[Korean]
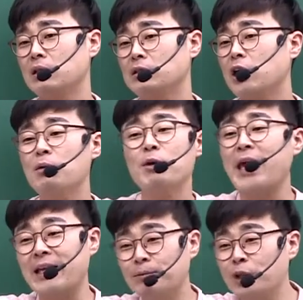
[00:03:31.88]
설명
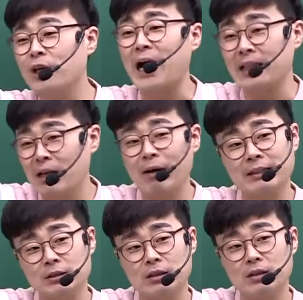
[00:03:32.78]
개념 정의가 안 나와
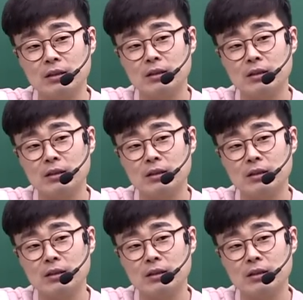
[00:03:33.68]
있어.